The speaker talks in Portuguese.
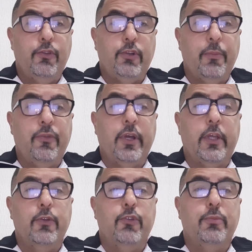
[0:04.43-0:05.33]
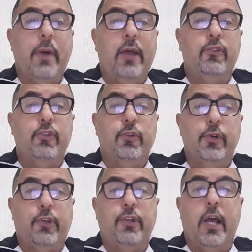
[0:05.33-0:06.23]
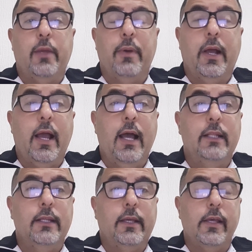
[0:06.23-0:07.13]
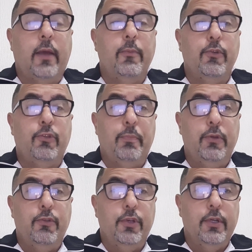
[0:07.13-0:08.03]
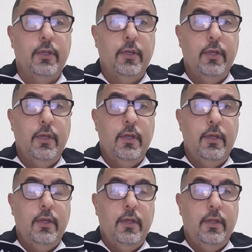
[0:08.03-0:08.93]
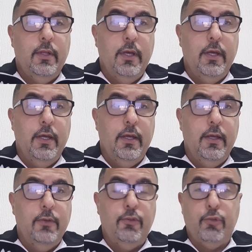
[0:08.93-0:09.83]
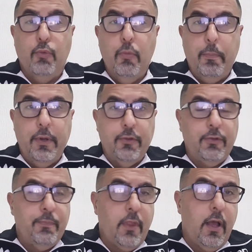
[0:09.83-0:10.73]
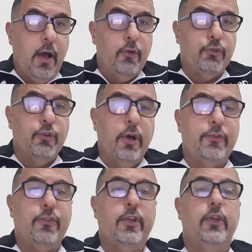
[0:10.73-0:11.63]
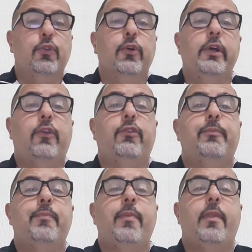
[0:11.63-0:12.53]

Estamos aqui nos bastidores da arquibancada. Queremos pedir né, desculpas aos nossos seguidores